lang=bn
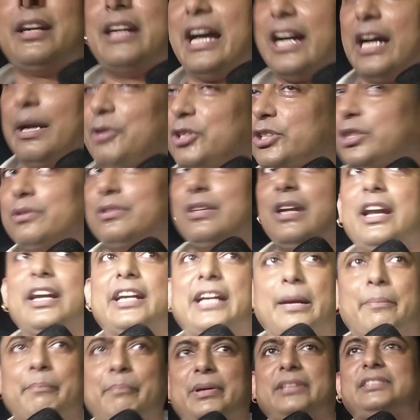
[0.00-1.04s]
ঢাকা বিশ্ববিদ্যালয়ের
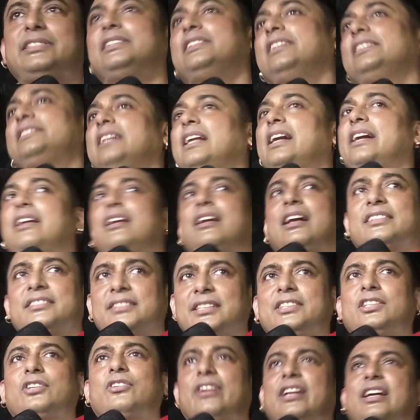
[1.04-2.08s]
ক্যাম্পাসে যে ছেলেটি
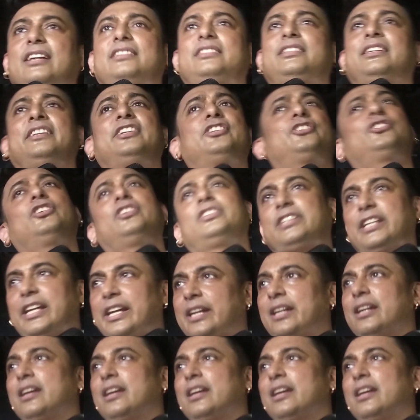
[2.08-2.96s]
রাজনীতি করে আসছে নিশ্চয়ই সে